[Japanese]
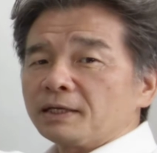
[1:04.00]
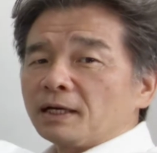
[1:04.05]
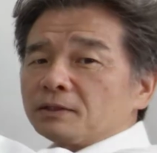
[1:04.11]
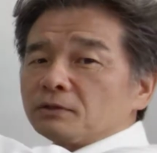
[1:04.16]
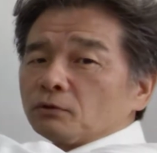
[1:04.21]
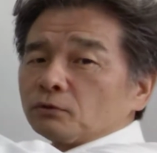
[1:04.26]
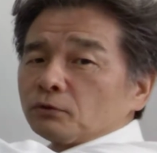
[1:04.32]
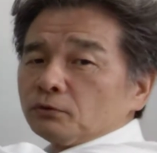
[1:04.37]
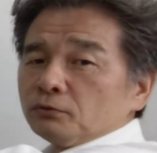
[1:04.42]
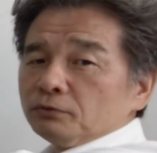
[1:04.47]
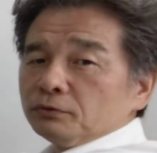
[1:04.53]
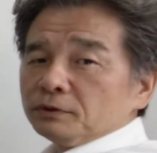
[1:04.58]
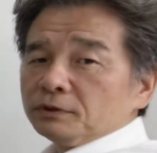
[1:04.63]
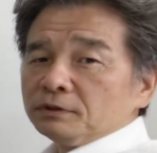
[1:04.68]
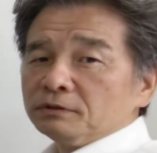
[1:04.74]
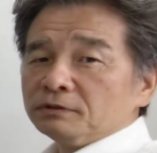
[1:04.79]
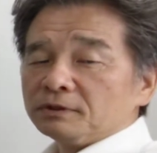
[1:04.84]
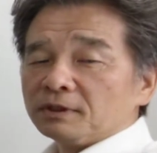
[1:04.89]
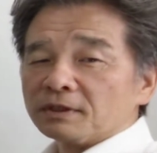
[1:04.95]
イランドというふう
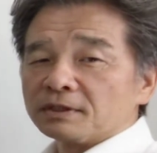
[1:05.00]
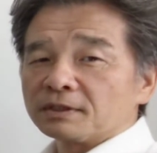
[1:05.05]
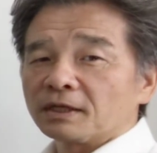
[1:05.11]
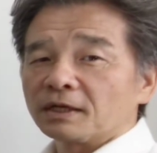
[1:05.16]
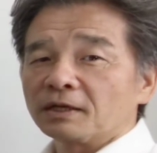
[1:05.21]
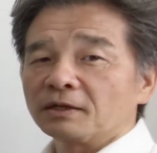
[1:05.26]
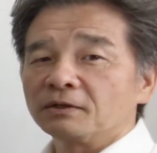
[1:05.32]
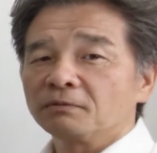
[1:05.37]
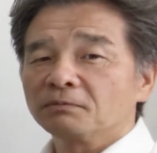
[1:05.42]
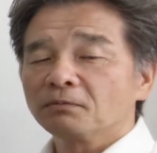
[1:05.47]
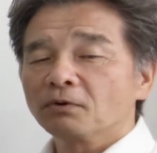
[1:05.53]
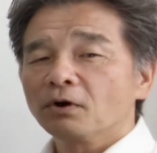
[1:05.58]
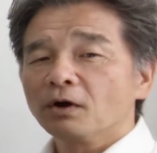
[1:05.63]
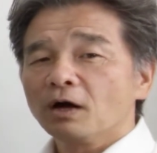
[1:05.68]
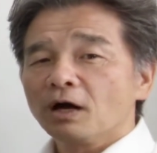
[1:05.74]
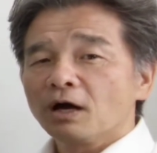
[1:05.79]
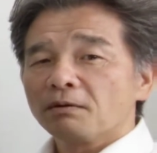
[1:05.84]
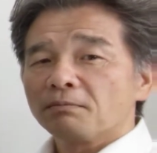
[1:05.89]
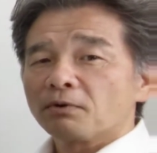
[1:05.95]
に言うんですけれども、
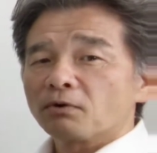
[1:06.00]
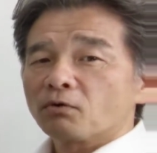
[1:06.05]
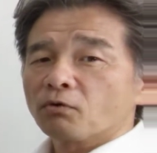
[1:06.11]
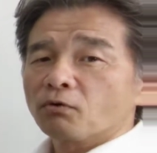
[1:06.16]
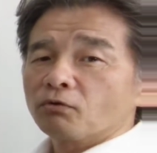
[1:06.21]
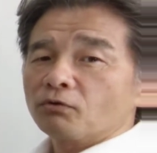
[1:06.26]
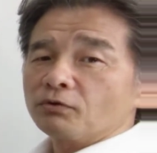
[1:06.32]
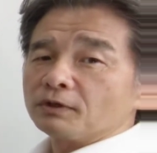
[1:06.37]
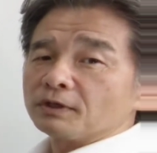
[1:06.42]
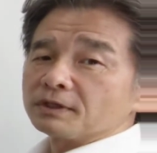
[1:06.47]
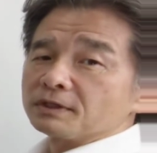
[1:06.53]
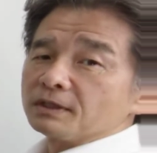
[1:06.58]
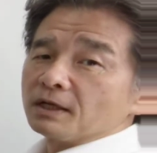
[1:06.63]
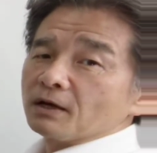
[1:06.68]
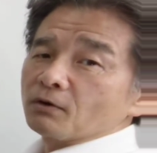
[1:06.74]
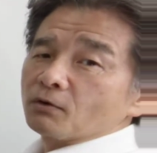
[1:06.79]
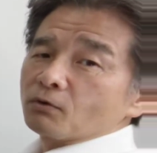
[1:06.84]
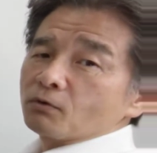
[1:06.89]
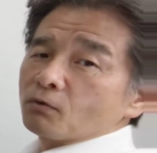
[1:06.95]
ここのです
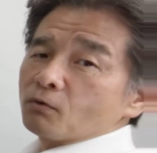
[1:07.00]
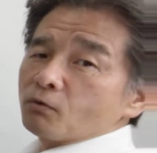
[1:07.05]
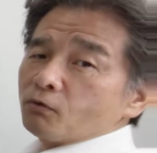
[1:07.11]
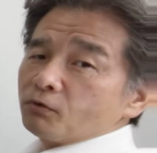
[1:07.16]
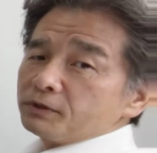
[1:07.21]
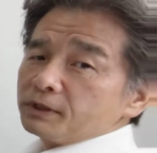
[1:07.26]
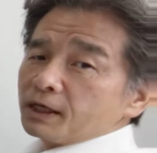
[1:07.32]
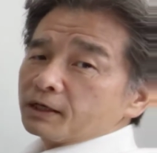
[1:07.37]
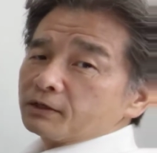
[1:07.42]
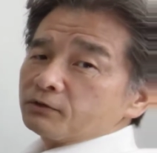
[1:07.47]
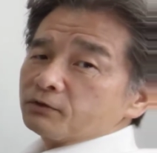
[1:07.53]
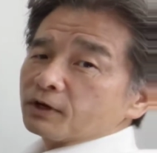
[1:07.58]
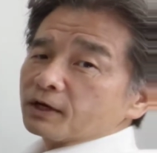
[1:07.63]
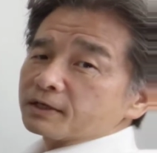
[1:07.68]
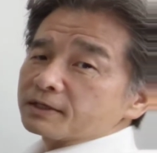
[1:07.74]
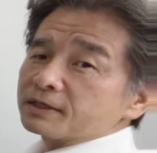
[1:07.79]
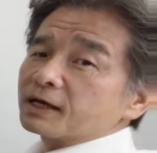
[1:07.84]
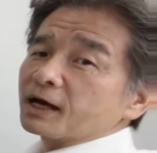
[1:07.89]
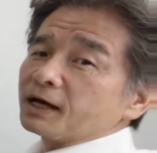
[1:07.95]
ね、ここにあるの
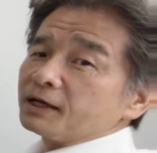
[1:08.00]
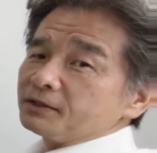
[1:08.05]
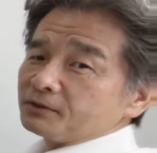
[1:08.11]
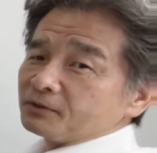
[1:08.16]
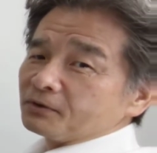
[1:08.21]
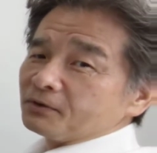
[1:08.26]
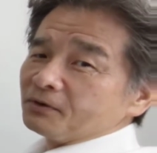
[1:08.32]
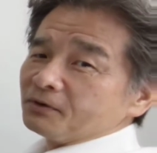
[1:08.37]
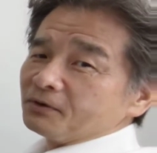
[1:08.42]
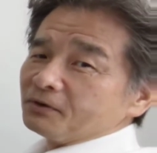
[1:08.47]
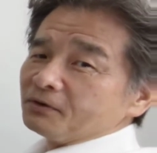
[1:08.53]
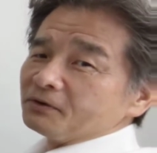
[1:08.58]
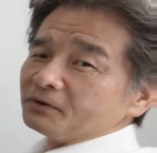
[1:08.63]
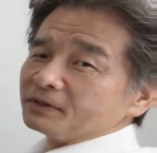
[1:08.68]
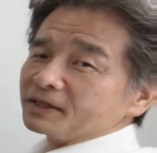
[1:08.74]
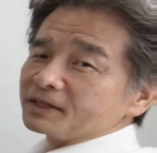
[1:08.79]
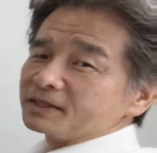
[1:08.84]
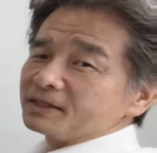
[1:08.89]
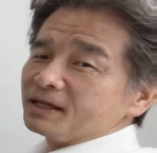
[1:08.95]
がスカイ
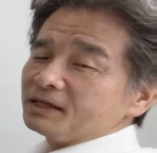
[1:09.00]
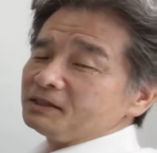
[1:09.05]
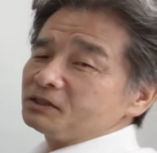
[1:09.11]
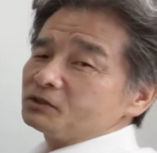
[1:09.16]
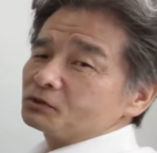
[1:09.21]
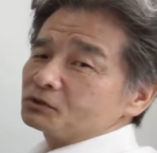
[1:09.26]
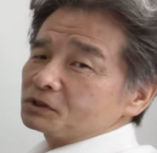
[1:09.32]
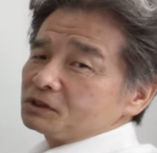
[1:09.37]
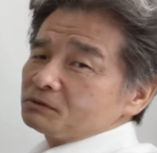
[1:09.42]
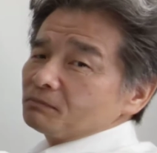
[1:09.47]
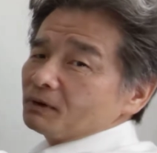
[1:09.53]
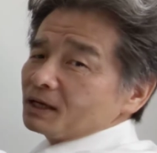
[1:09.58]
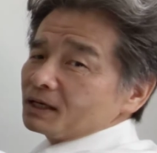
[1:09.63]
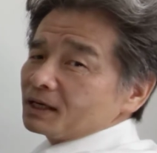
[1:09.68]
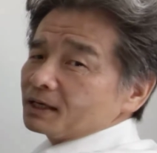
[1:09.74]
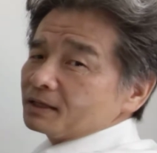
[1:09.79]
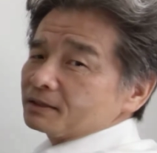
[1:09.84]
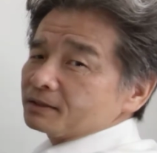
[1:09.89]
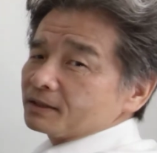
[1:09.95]
島ですね。一応島
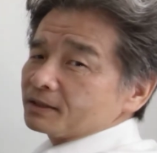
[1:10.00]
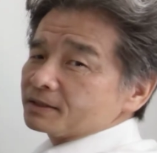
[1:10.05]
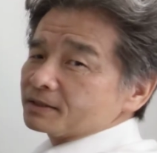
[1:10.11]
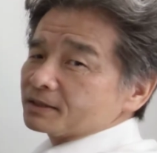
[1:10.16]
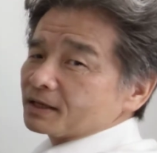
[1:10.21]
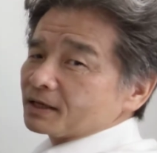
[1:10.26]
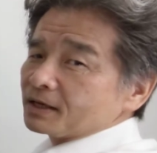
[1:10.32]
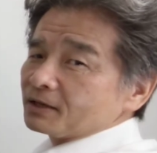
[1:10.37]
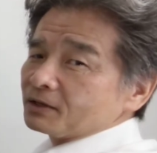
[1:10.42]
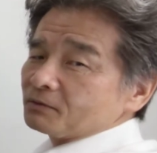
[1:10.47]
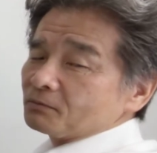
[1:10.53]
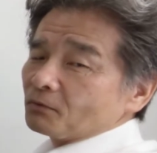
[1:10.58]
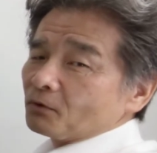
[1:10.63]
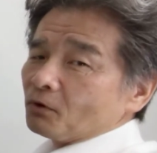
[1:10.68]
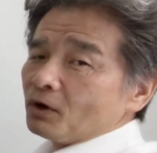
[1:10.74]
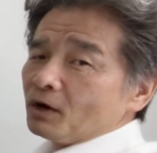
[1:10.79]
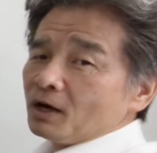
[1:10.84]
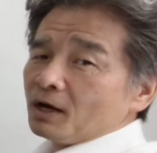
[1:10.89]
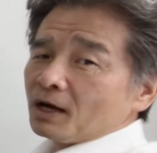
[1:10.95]
なんですけれど
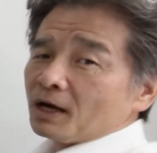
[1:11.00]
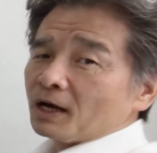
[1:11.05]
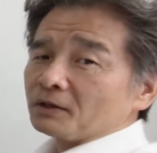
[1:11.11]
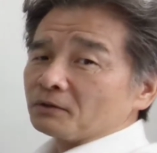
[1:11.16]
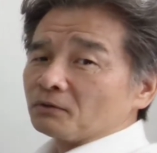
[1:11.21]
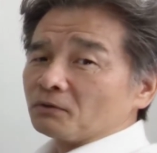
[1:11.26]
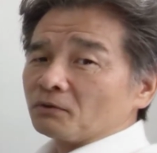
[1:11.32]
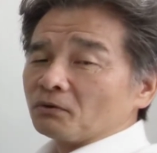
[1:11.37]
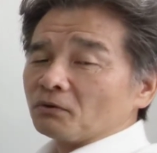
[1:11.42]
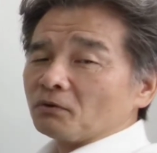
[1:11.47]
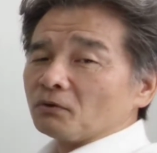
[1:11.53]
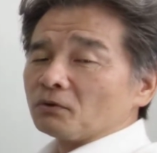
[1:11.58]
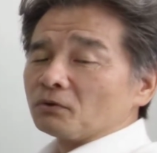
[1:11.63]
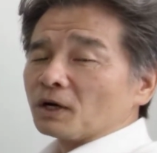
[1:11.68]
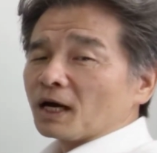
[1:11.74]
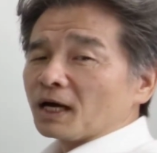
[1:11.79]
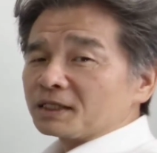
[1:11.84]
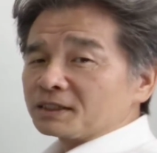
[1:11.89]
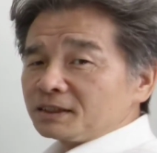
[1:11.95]
も、
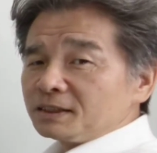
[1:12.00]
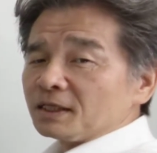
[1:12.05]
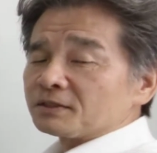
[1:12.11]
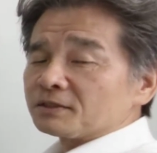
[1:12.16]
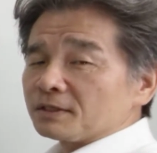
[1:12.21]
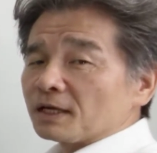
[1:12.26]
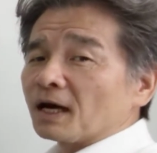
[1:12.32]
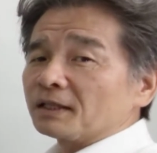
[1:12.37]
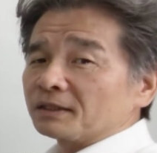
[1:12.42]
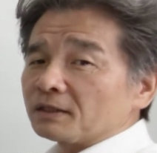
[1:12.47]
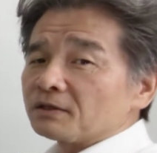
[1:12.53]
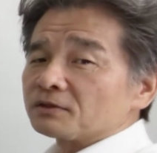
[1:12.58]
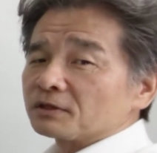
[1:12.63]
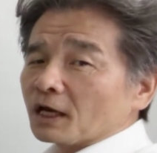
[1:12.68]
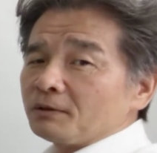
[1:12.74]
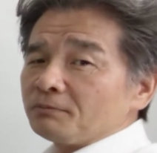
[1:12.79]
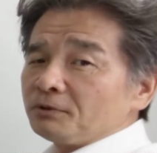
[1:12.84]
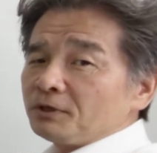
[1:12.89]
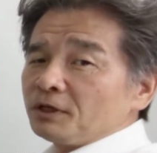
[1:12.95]
橋でつながってる、
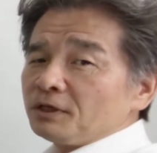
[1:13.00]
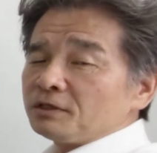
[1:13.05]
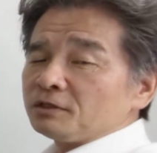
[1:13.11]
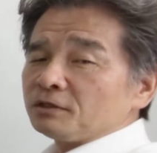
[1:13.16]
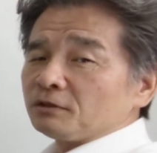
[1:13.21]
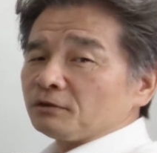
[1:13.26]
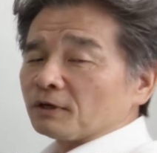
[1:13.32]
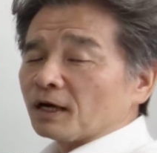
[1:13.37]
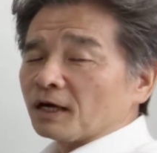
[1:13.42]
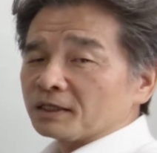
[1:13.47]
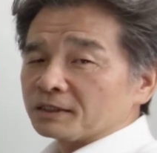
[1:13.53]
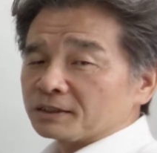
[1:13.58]
スカイブリッジという